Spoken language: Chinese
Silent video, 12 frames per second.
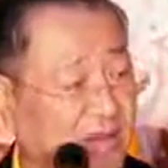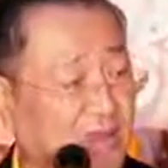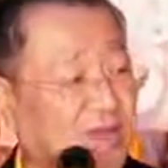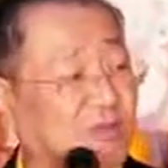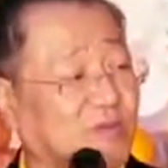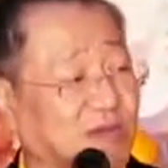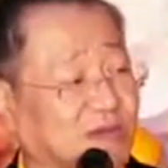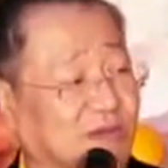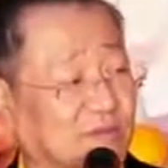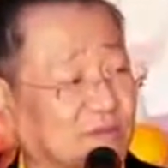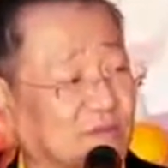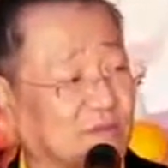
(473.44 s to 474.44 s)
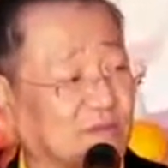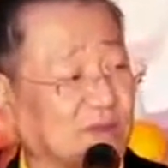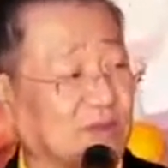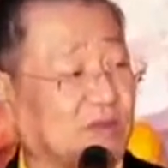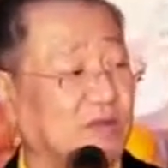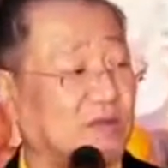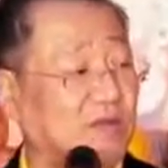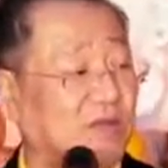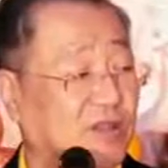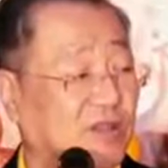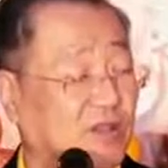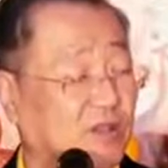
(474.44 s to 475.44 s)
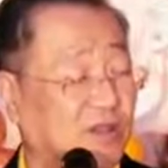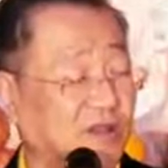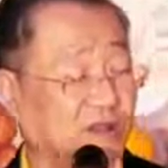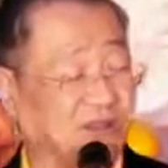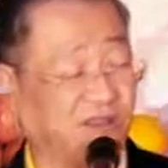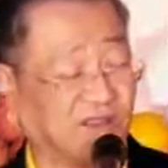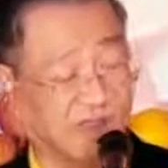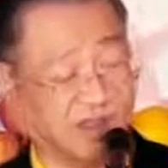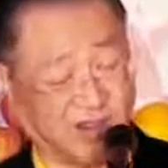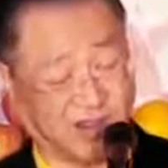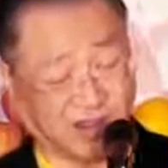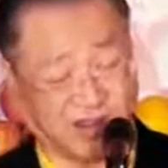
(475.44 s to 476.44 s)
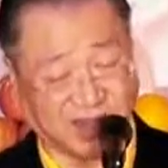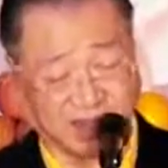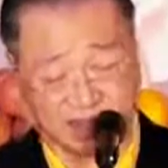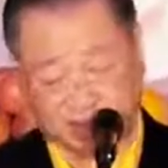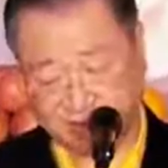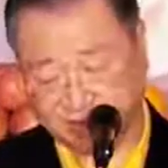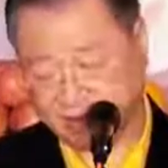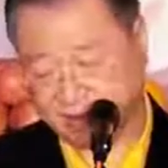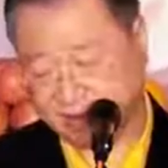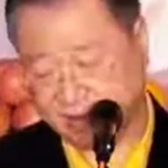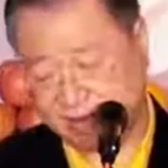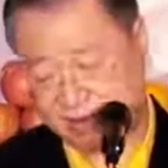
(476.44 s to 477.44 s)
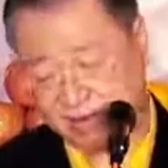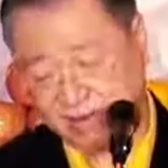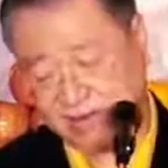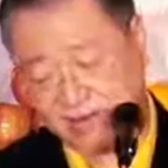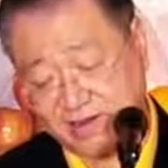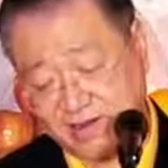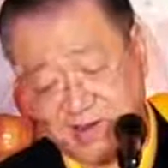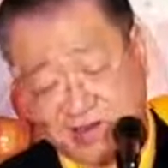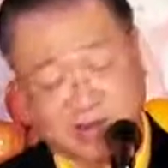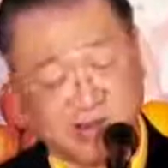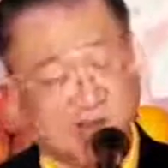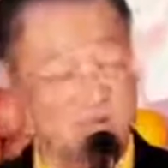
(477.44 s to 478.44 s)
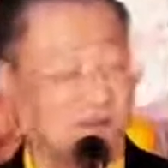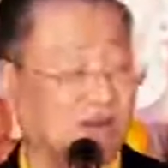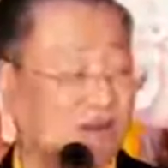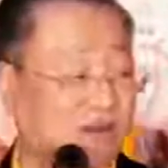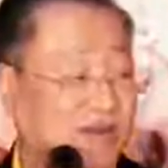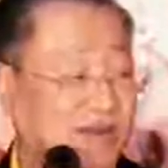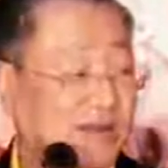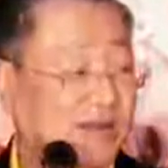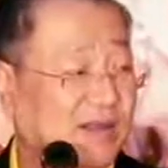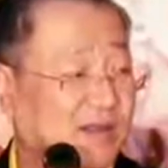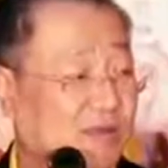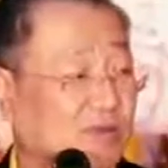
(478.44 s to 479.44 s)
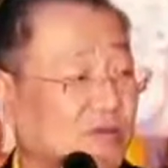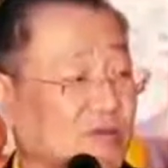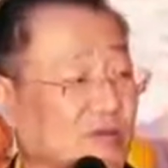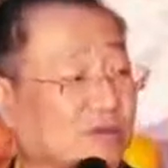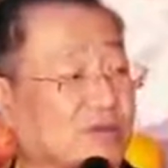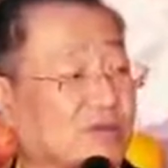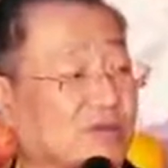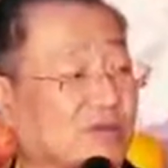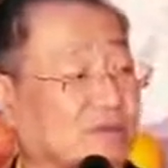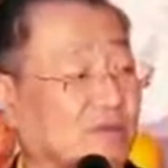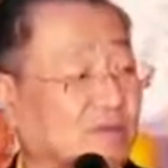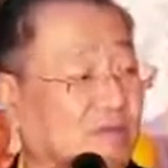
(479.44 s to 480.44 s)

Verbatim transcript: 听得懂吗？听得懂，你就不要解解释啦，你让他知道也不好啊。他就他他